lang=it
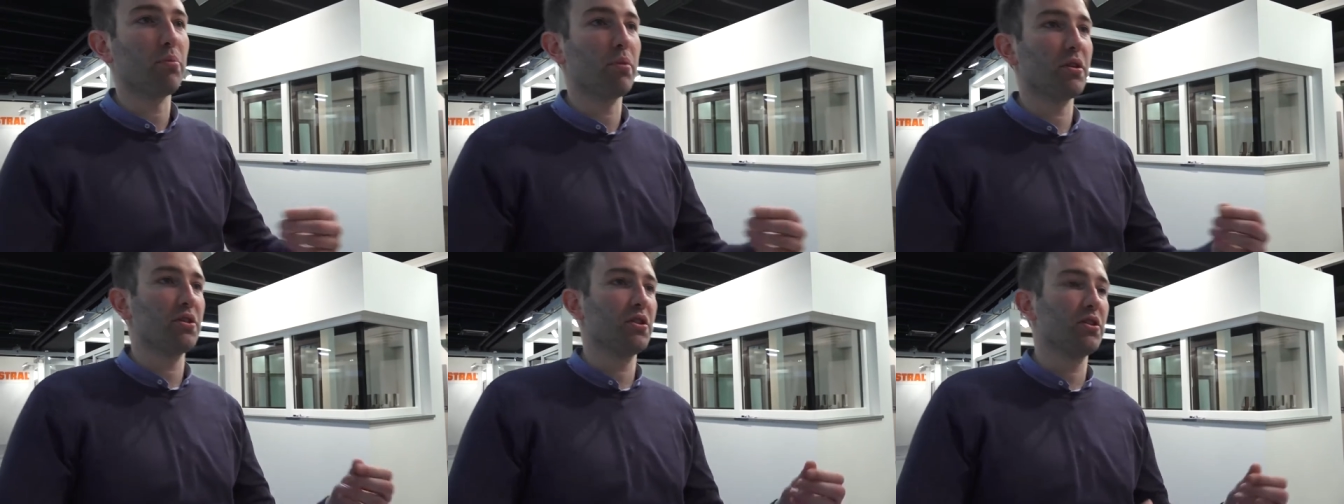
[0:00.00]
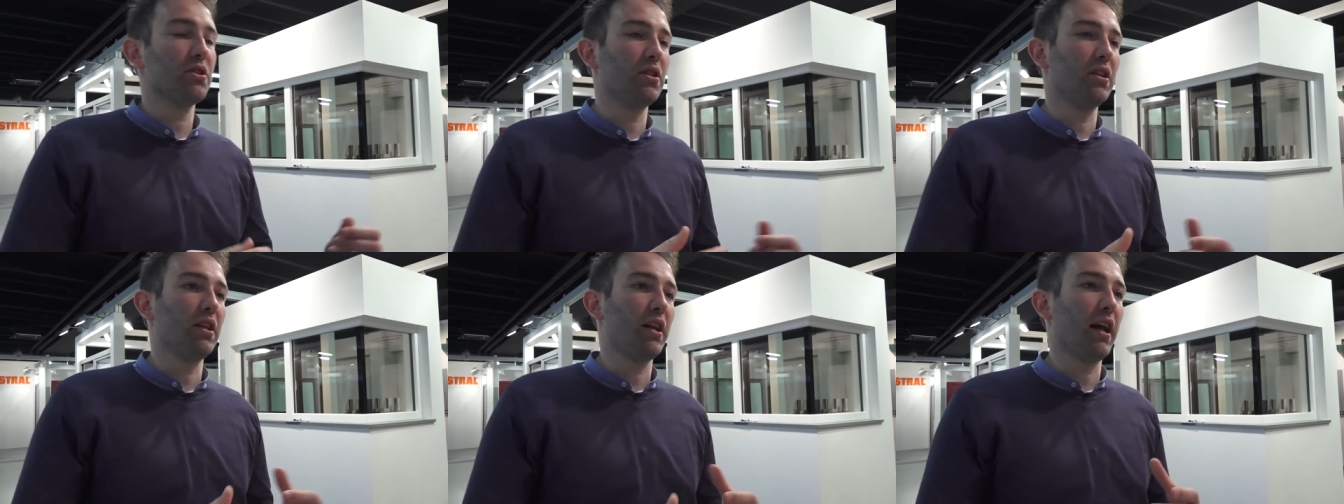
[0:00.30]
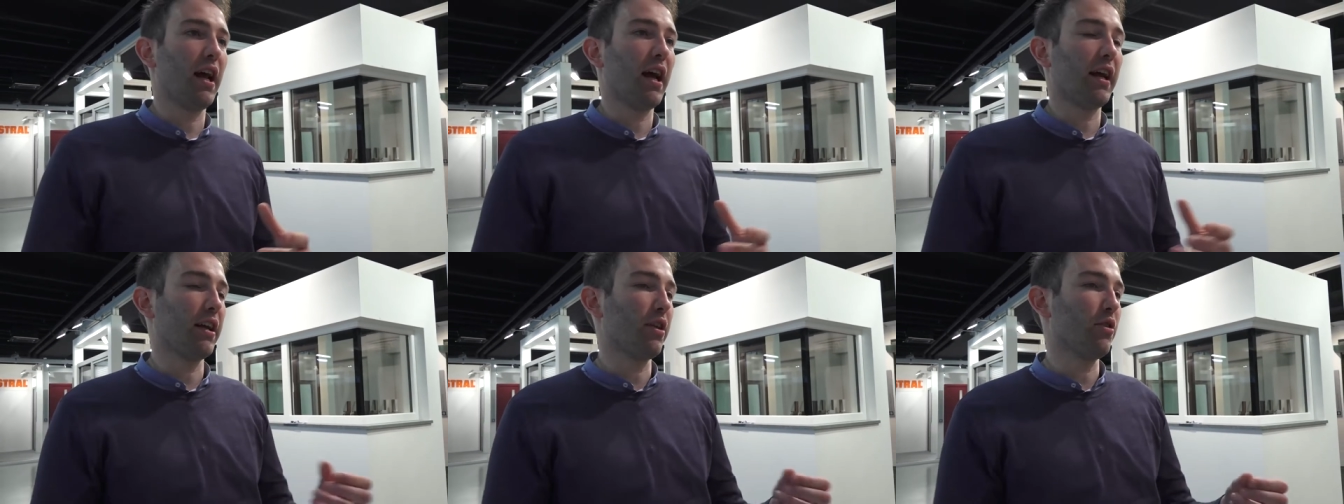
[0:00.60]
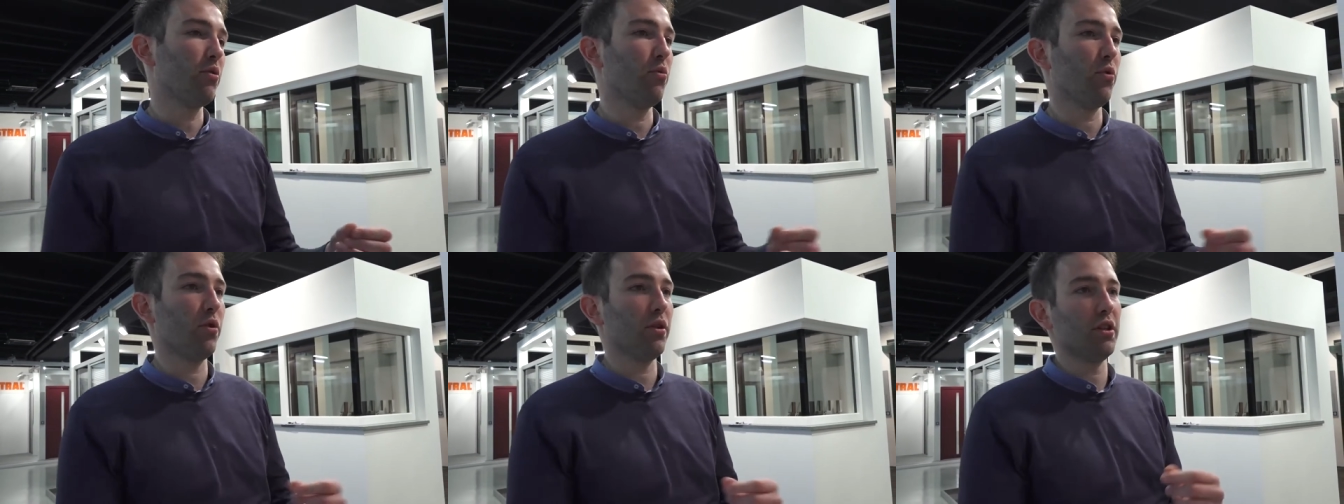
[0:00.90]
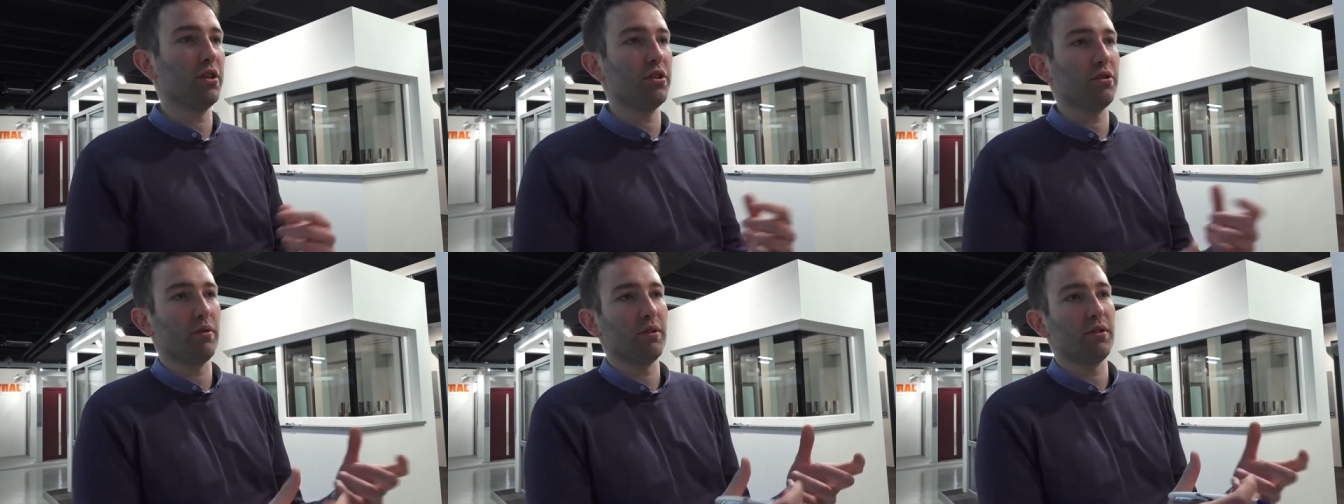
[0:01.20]
per gestire anche comunque
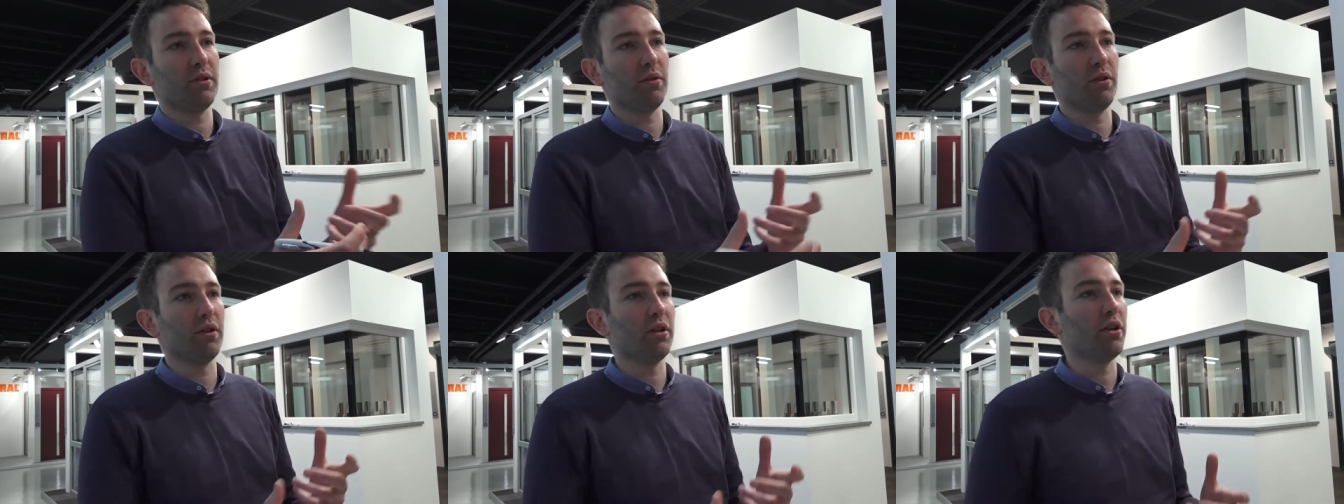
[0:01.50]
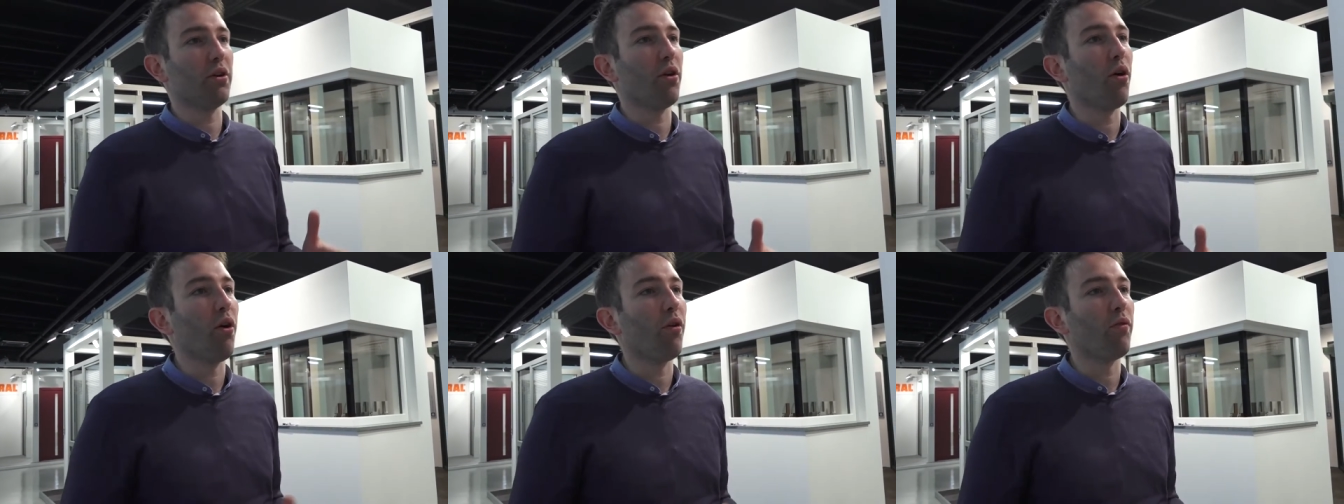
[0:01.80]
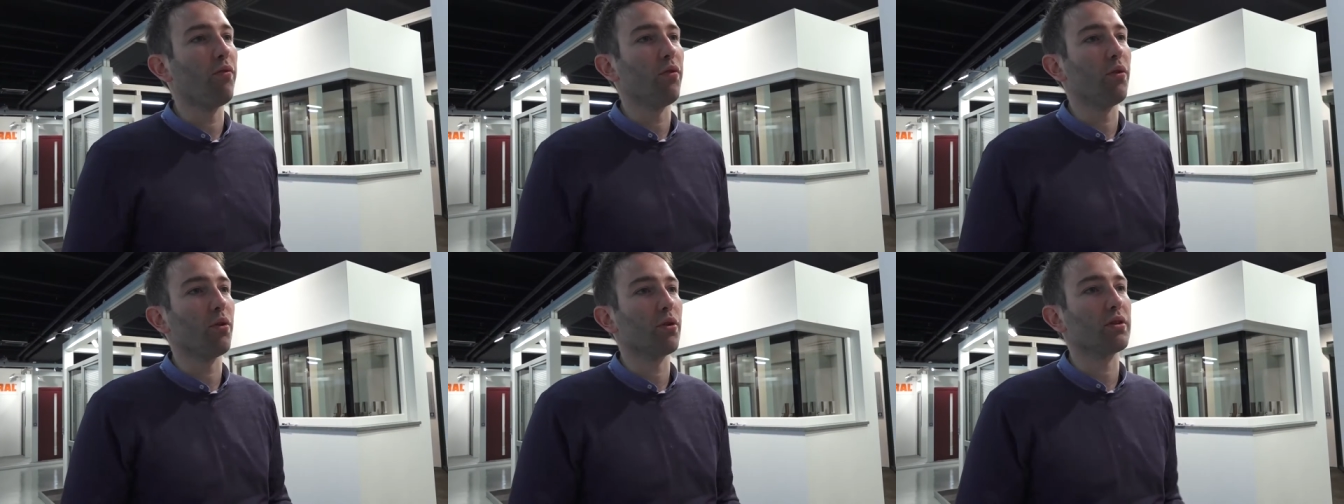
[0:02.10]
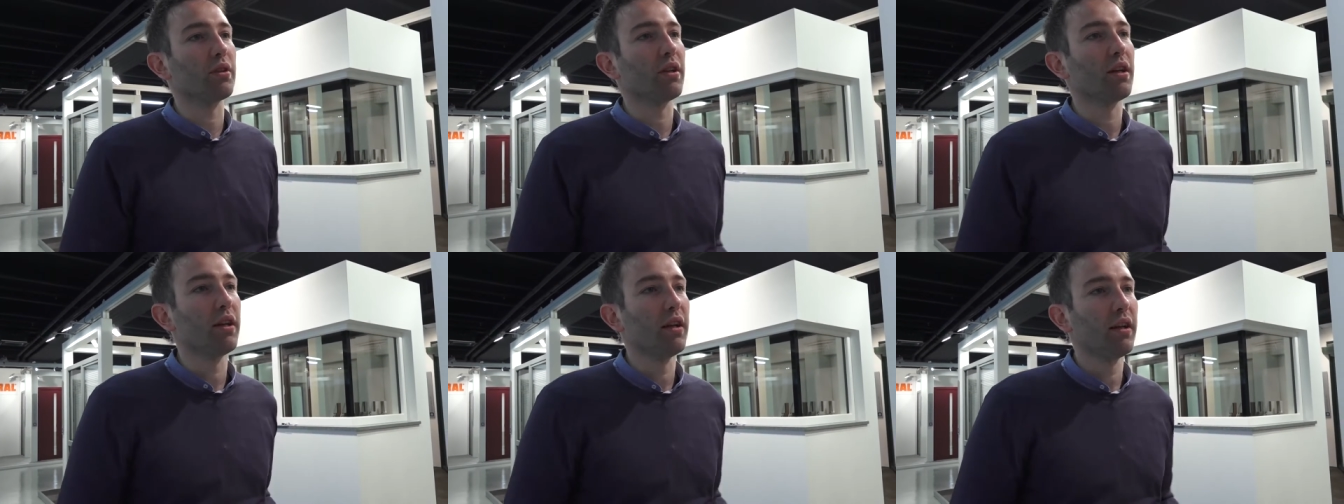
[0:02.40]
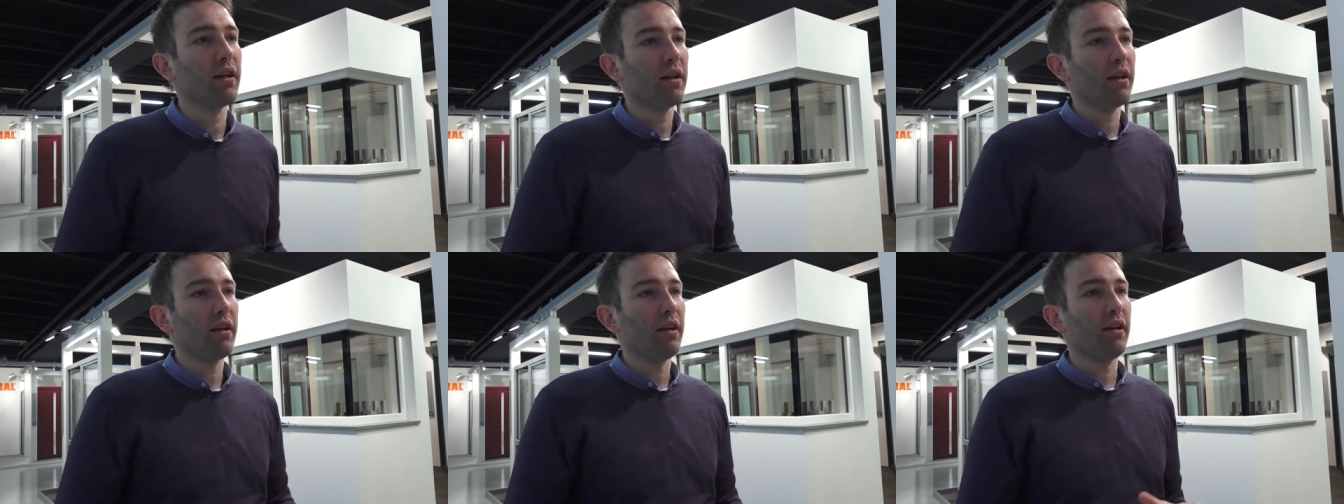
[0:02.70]
delle situazioni di comfort.
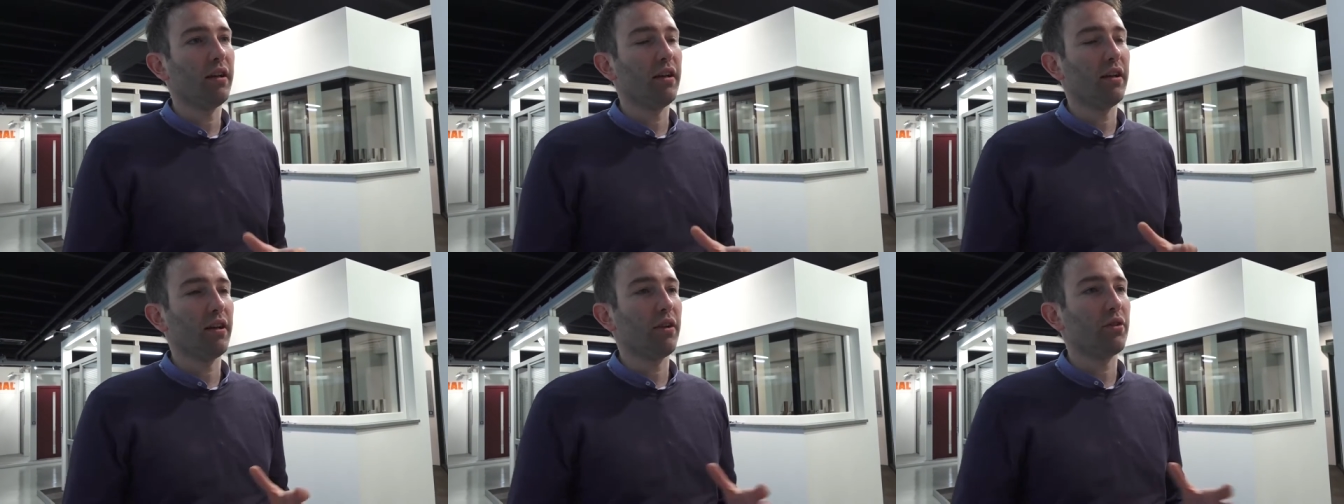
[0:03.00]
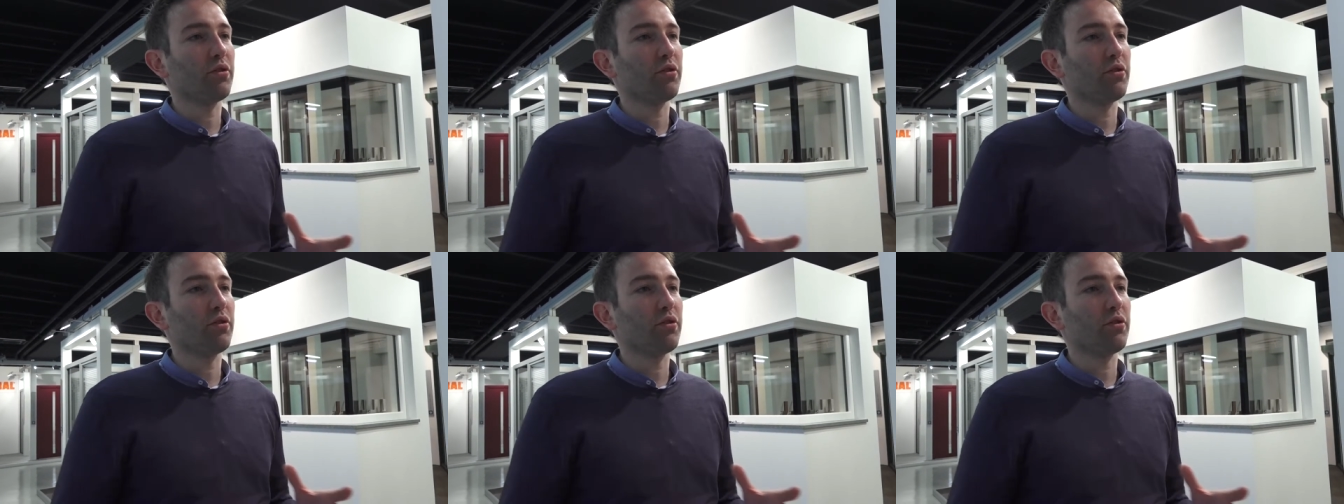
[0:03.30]
Eh,